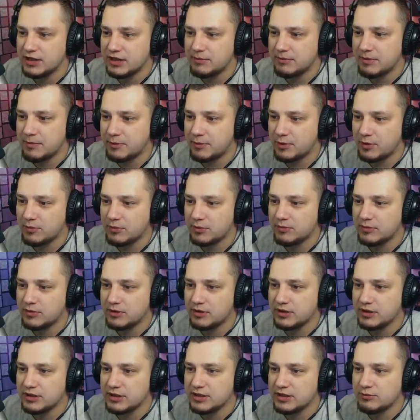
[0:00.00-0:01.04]
Попробуем
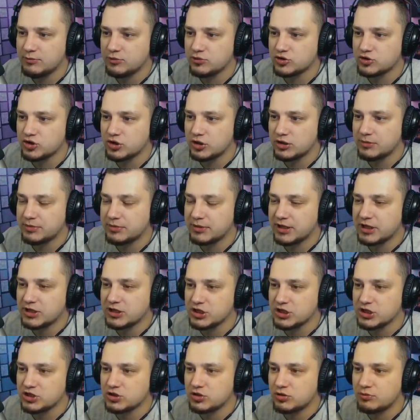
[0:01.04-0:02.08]
ему что-то
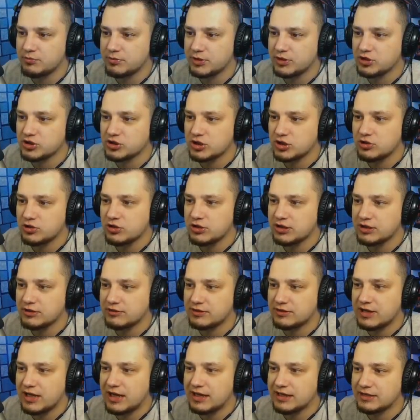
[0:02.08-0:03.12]
предложить. Что он предложит? Но это,
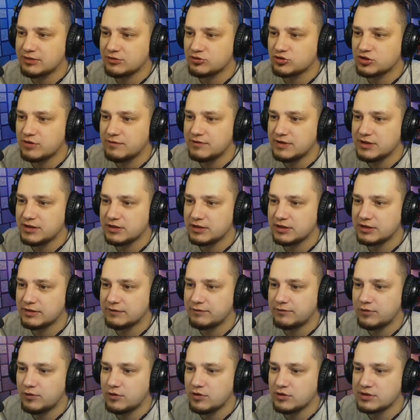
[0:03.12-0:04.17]
да, это уже видел, это
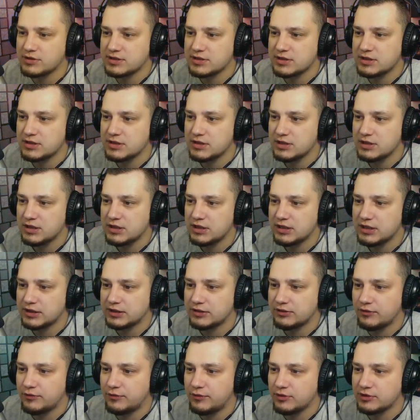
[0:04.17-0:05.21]
Фокс.
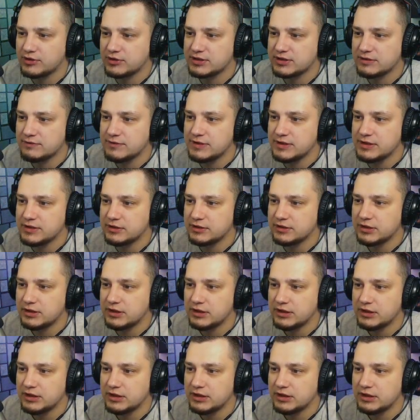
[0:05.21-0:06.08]
Этого Фокса видел.